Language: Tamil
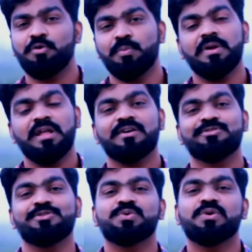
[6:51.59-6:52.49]

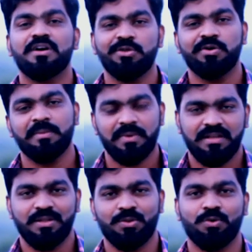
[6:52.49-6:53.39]
கும்பலாக சுற்றுவோம் ஐயோ
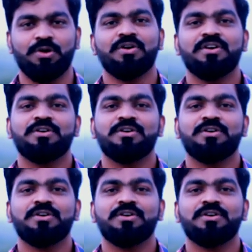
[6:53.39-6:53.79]
எம்மானு கத்துவோம்